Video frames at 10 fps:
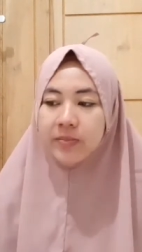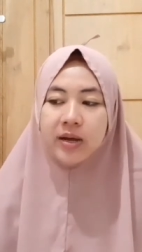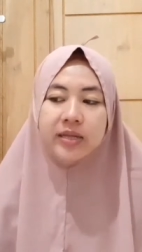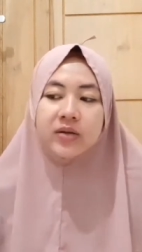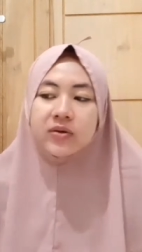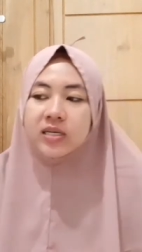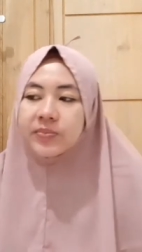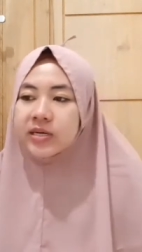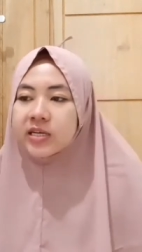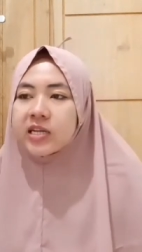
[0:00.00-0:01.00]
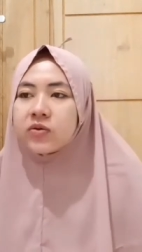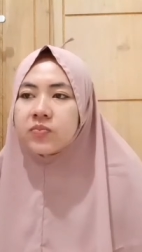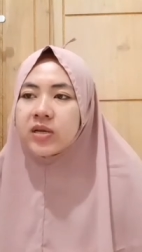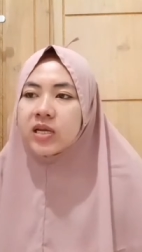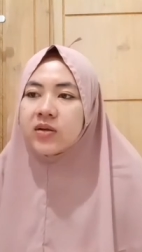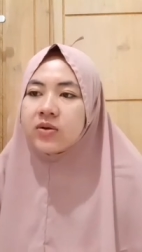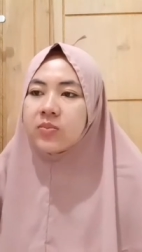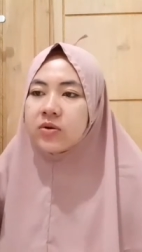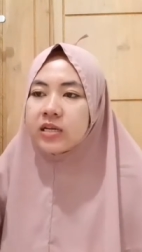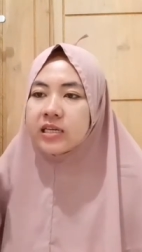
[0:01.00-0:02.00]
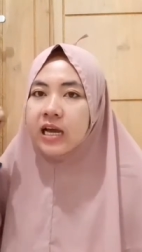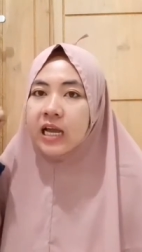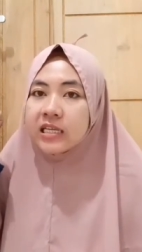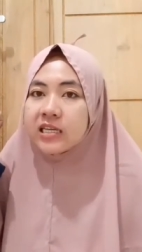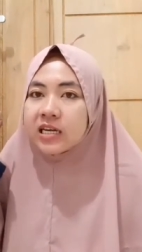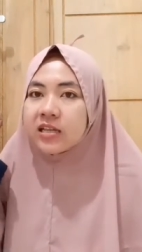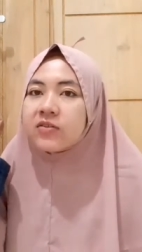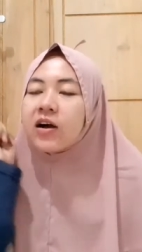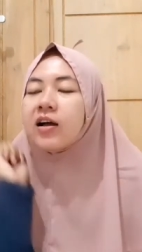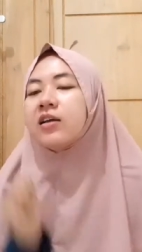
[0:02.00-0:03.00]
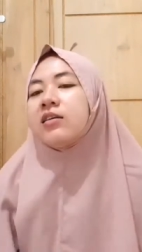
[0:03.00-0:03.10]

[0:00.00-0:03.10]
makanya gue sampai deketin kopi ini udah mulai nyanyi kata gue